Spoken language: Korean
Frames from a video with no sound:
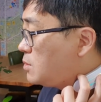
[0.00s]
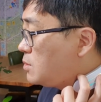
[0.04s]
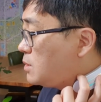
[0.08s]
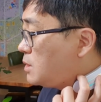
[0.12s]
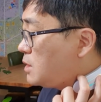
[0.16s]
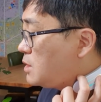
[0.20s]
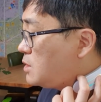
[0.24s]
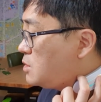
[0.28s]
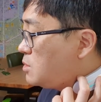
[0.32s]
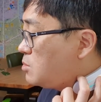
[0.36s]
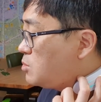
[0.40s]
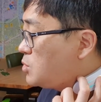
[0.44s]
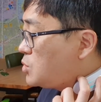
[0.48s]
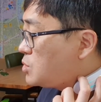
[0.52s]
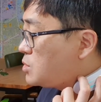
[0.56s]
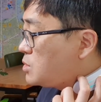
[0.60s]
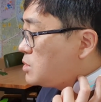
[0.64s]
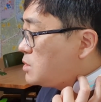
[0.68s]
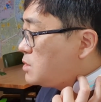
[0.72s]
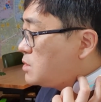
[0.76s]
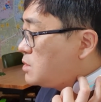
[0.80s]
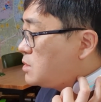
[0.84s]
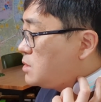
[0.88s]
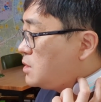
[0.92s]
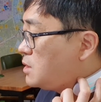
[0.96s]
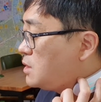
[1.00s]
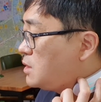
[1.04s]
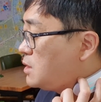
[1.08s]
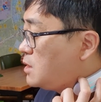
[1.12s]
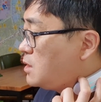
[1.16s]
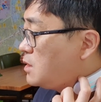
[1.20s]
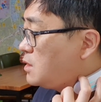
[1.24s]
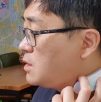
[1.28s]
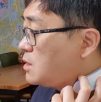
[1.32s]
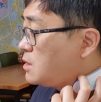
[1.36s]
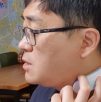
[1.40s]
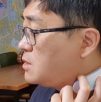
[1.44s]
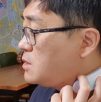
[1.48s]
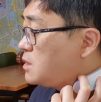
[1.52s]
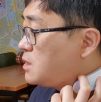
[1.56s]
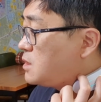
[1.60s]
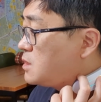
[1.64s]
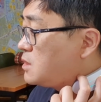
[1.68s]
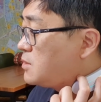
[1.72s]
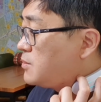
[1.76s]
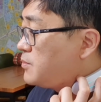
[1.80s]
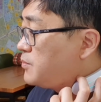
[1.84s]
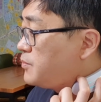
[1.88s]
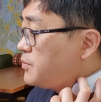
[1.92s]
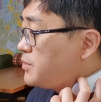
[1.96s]
활력 모드는
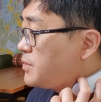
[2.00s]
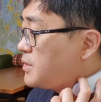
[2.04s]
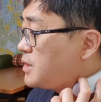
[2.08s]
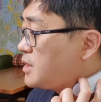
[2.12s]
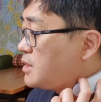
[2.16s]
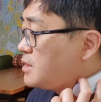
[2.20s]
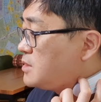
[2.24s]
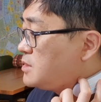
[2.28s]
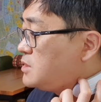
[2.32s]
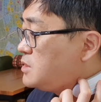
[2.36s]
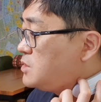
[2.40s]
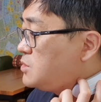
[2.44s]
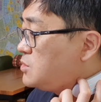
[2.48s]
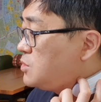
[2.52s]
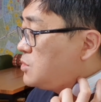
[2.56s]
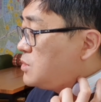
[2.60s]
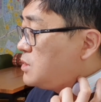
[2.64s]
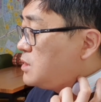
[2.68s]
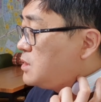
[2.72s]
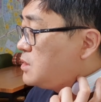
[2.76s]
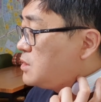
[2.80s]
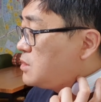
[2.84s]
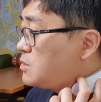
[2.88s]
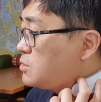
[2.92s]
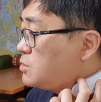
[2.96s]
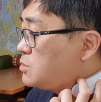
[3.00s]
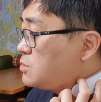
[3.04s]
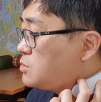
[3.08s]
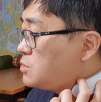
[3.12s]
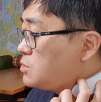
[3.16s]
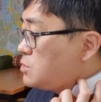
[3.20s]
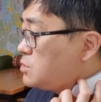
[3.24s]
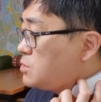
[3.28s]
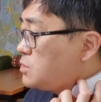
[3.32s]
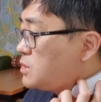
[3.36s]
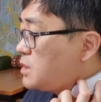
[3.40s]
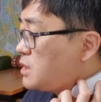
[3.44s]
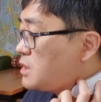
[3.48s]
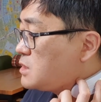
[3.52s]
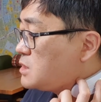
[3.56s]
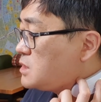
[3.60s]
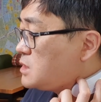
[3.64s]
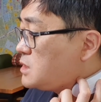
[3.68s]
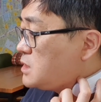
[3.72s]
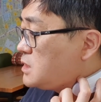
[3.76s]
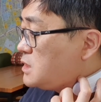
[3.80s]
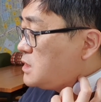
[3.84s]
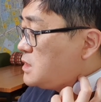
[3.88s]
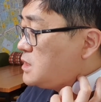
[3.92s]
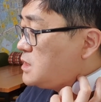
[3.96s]
그냥 진동이 꾸준하게
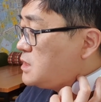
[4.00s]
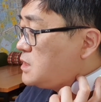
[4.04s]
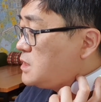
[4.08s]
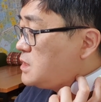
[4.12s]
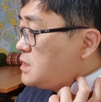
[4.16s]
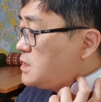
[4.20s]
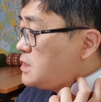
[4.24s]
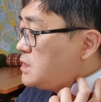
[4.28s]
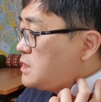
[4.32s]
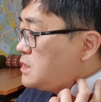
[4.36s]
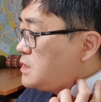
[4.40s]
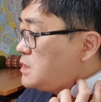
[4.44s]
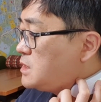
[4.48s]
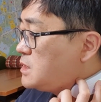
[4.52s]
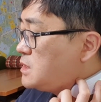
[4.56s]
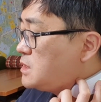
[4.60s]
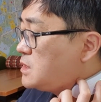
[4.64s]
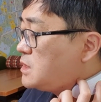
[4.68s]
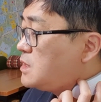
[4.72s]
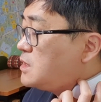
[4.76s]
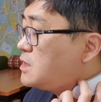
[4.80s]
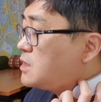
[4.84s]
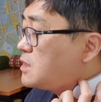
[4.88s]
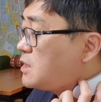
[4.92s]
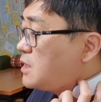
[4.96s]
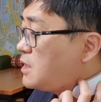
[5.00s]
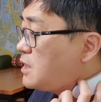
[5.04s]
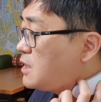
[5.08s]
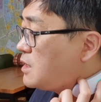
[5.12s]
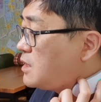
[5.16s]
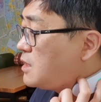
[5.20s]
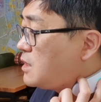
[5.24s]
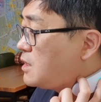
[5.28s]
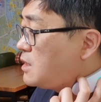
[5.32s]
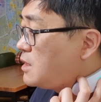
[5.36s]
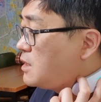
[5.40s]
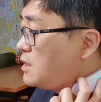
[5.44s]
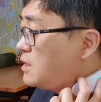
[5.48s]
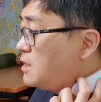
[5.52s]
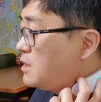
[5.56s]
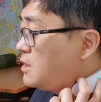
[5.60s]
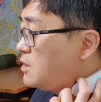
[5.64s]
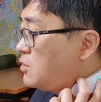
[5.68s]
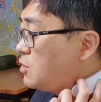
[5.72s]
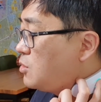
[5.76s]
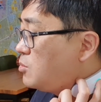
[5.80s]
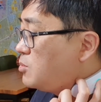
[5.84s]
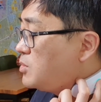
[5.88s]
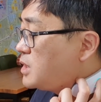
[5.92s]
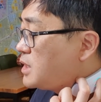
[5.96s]
징 이렇게
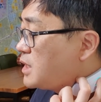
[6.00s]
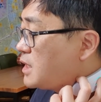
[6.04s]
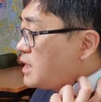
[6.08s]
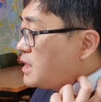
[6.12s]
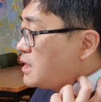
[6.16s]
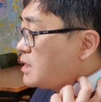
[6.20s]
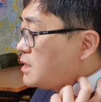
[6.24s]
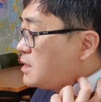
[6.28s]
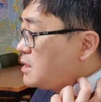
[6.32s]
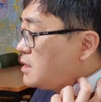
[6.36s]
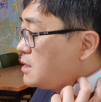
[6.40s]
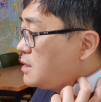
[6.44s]
옵니다.